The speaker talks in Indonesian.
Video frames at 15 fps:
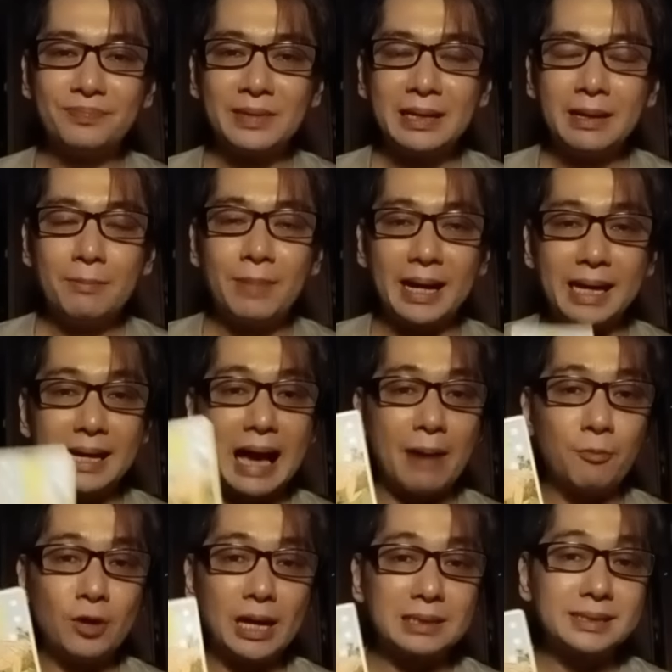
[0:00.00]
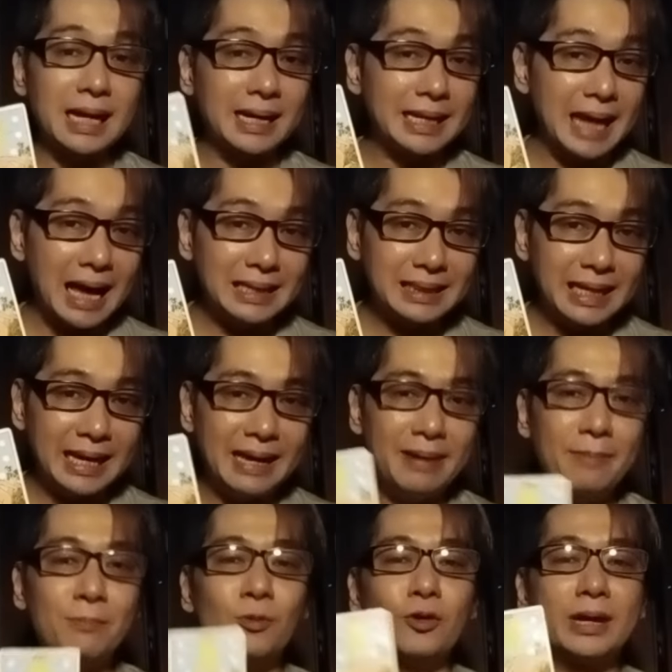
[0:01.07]
bagi kamu yang sakit
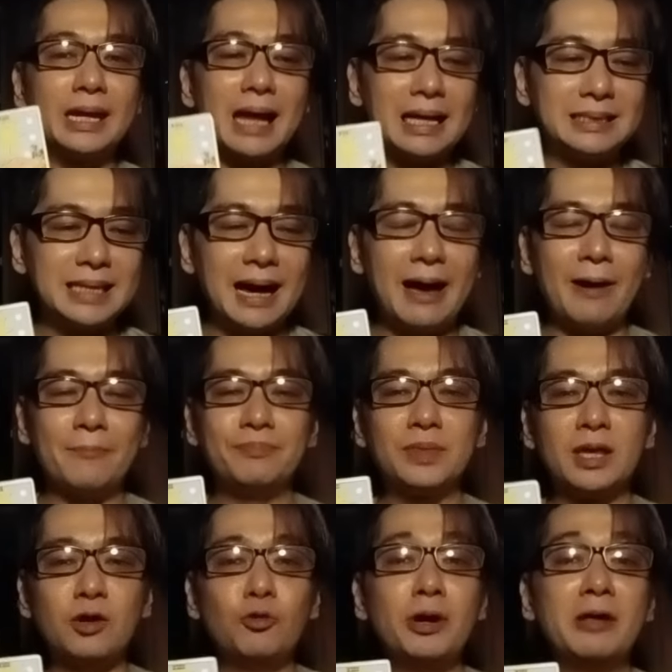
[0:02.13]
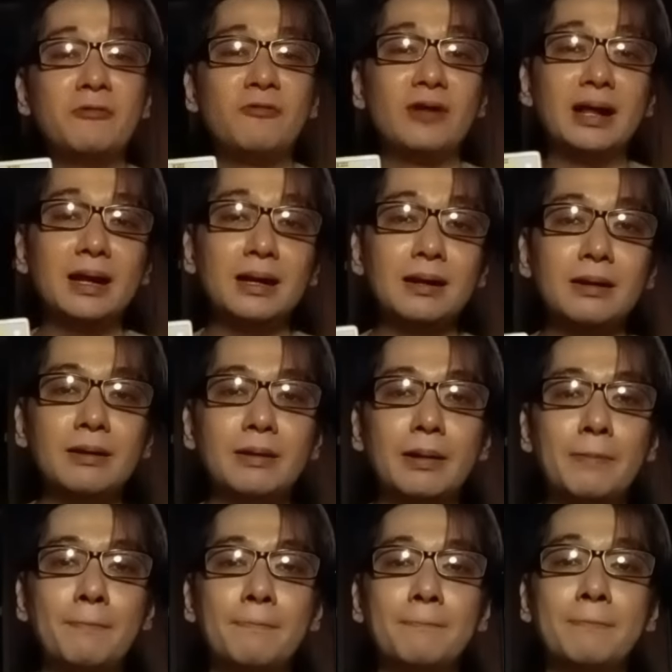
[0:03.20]
hati mungkin aja you will feel
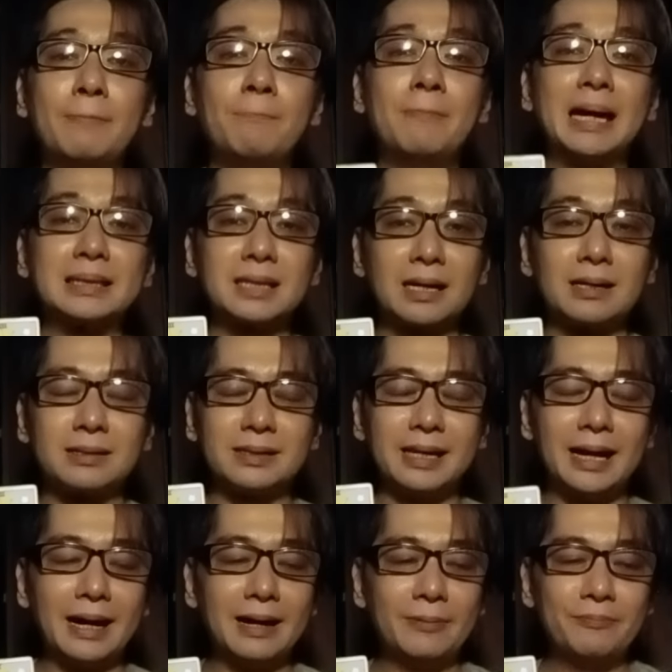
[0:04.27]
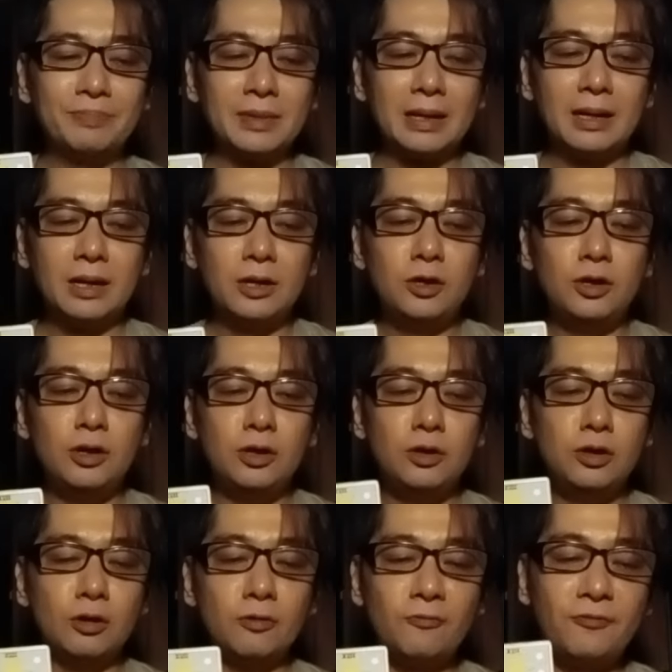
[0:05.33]
better ya.
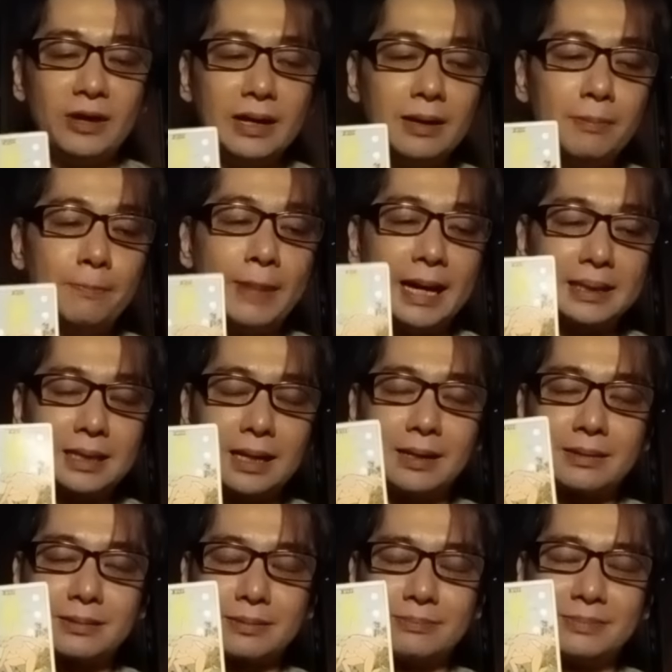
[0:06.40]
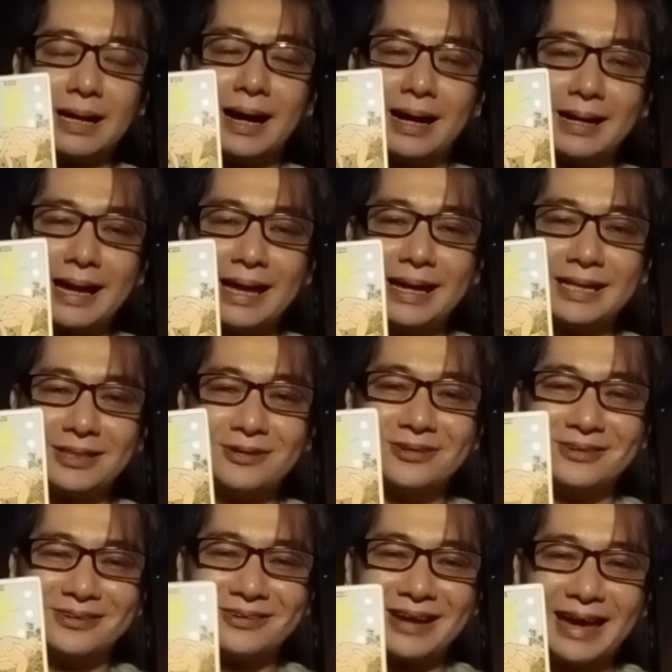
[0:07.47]
You feel better. Nah, kayak
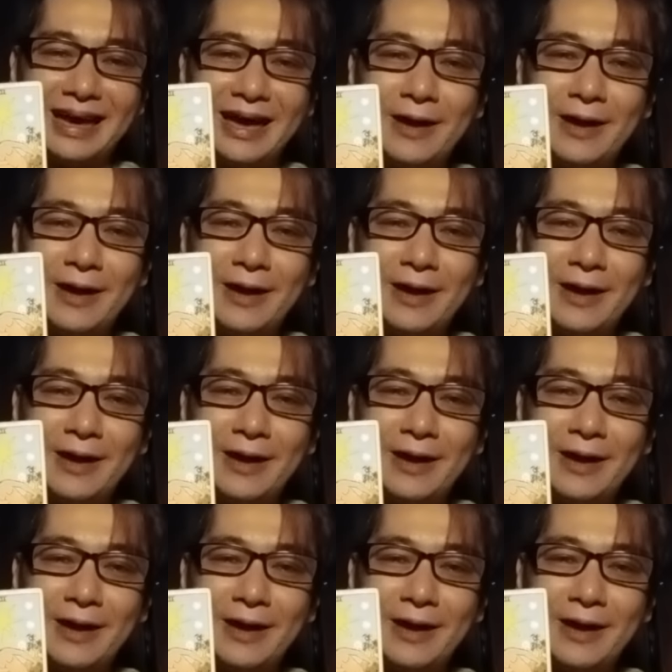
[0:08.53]
gitu. Oke. Okay?